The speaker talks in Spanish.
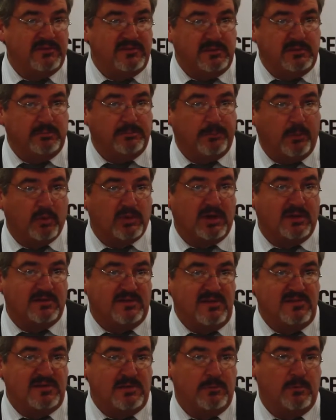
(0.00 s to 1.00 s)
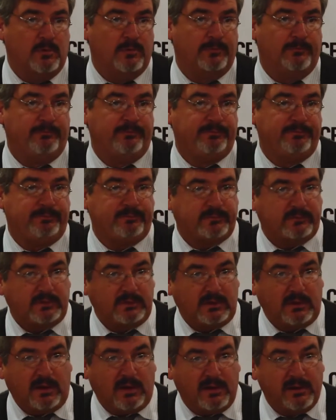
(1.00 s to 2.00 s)
Es importantísimo
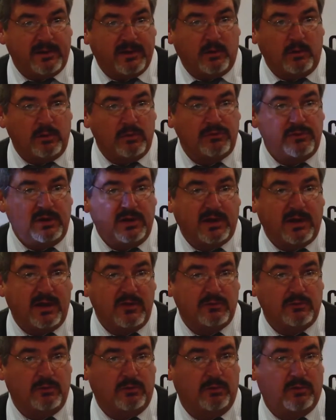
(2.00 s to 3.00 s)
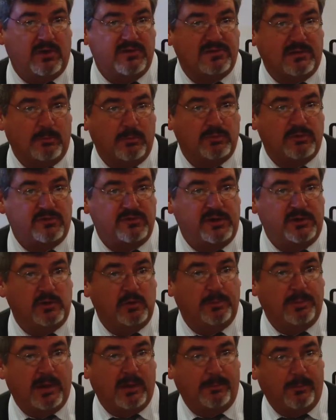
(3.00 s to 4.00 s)
reconocer que esto es lo que estamos
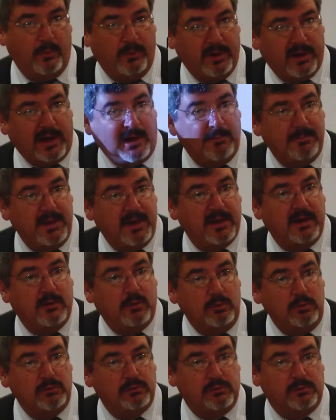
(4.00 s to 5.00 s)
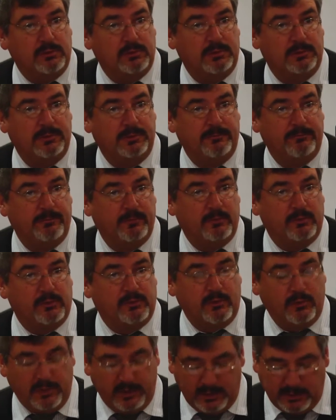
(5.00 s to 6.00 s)
haciendo para poder cambiar el curso.
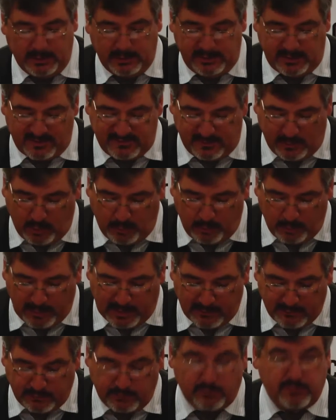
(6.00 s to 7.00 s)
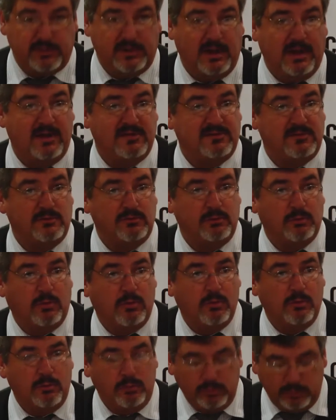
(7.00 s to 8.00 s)
Y así como las sociedades en su
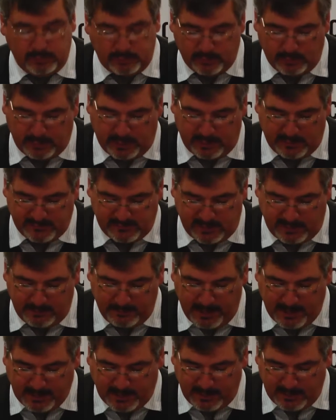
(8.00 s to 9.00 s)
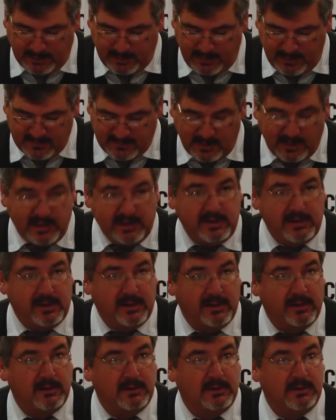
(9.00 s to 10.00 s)
conjunto que se embarcan en esta
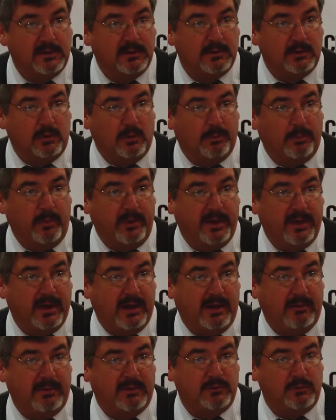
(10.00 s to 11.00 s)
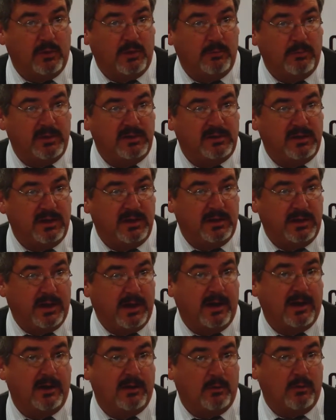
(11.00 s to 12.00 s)
línea ¿no? pueden eventualmente
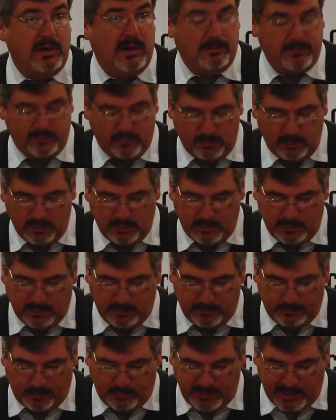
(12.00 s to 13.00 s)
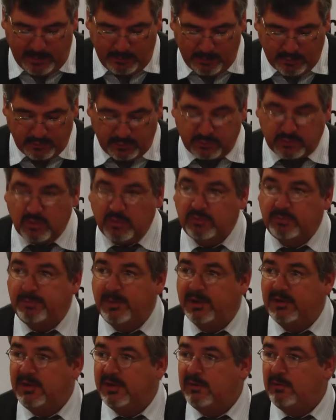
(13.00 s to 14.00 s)
llegar al colapso, podríamos nosotros
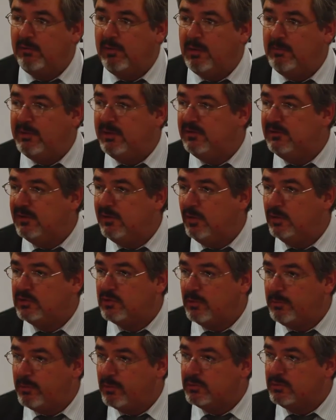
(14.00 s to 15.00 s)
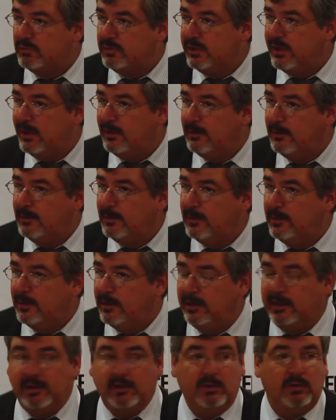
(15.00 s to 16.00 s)
perder nuevamente otra oportunidad
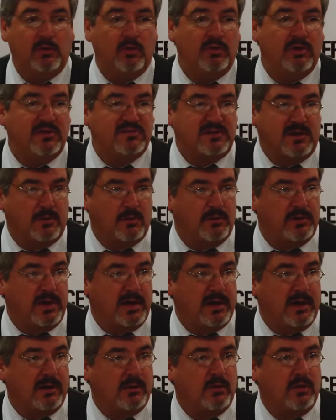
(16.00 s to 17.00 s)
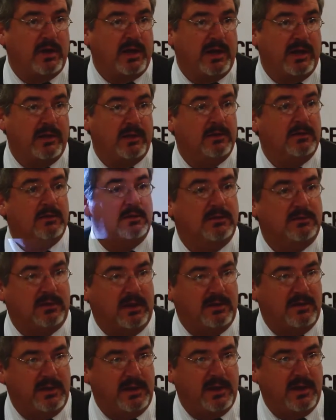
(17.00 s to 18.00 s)
y no desarrollar algo que
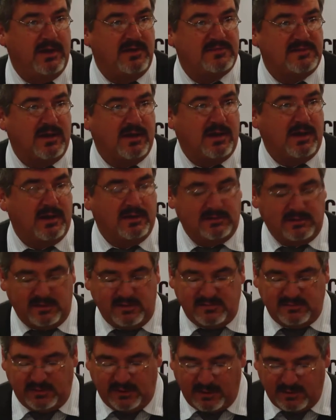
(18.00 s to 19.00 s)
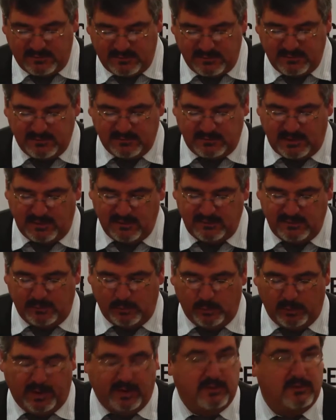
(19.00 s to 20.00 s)
tendría estas características tan
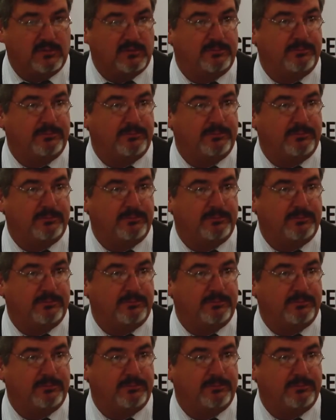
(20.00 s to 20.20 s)
singulares.